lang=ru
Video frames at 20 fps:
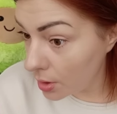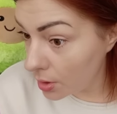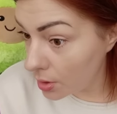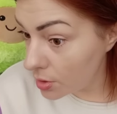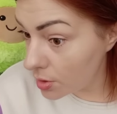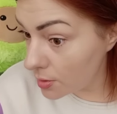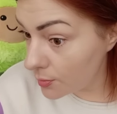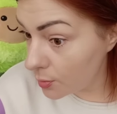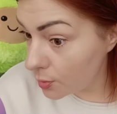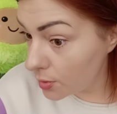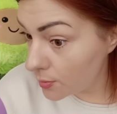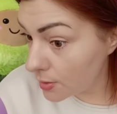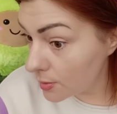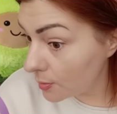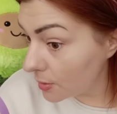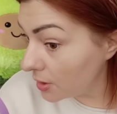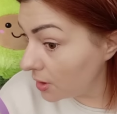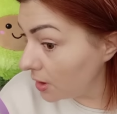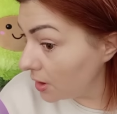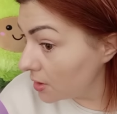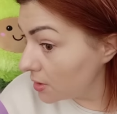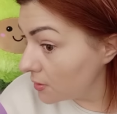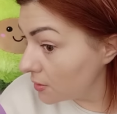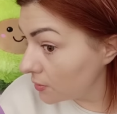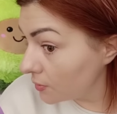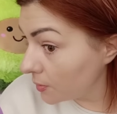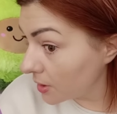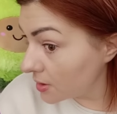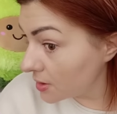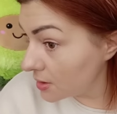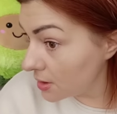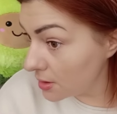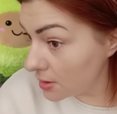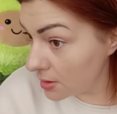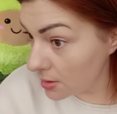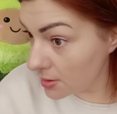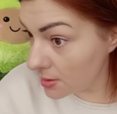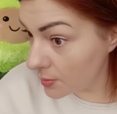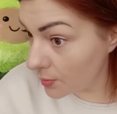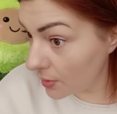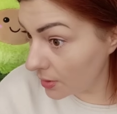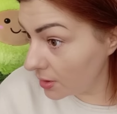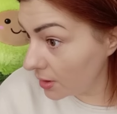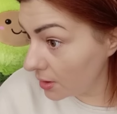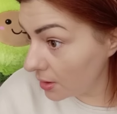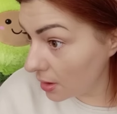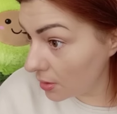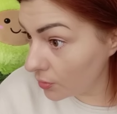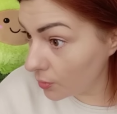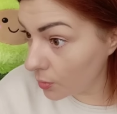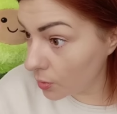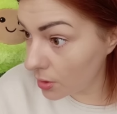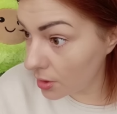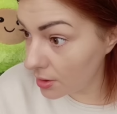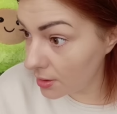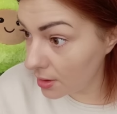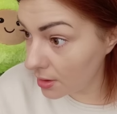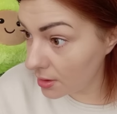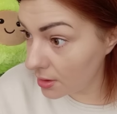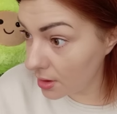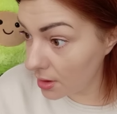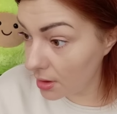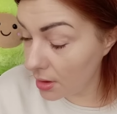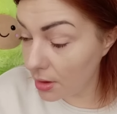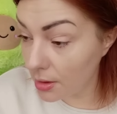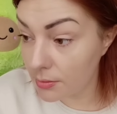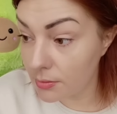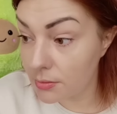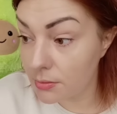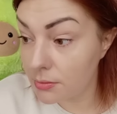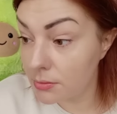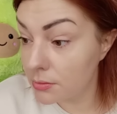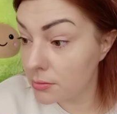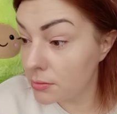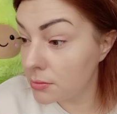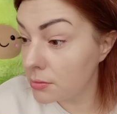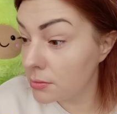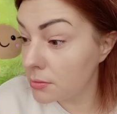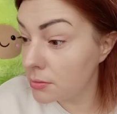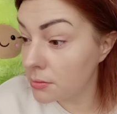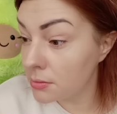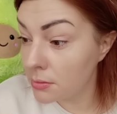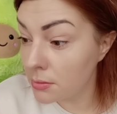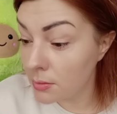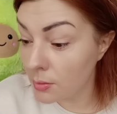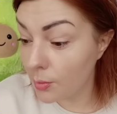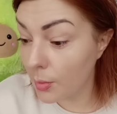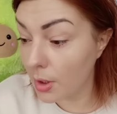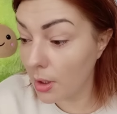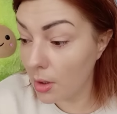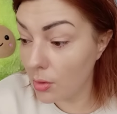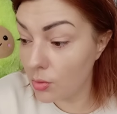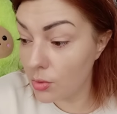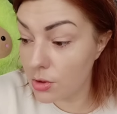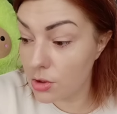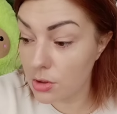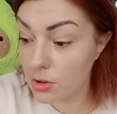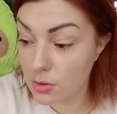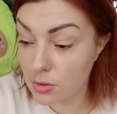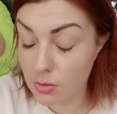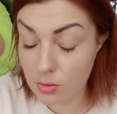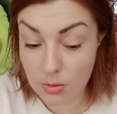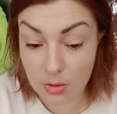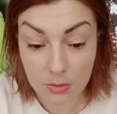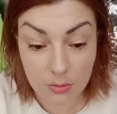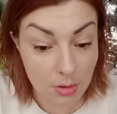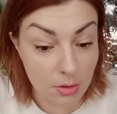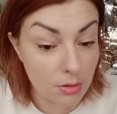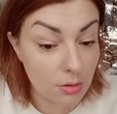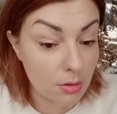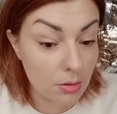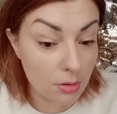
Сейчас будем смотреть в процессе, не западает ли в поры и так далее. Пока очень здорово.